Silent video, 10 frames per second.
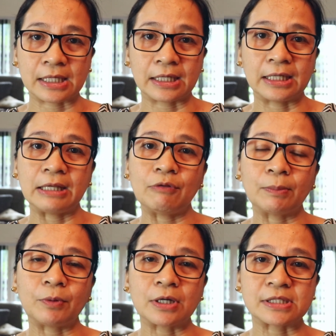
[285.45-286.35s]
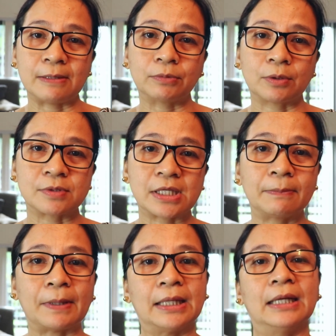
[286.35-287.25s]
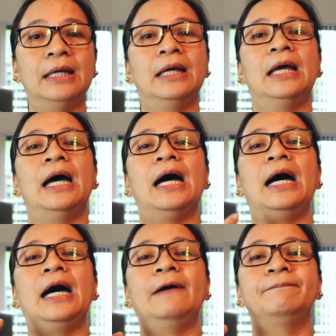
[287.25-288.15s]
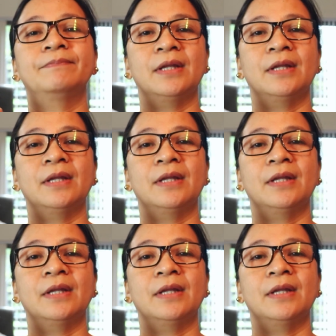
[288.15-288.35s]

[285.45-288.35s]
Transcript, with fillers: Karaniwan po ang symptoms niyan. Parang, uh,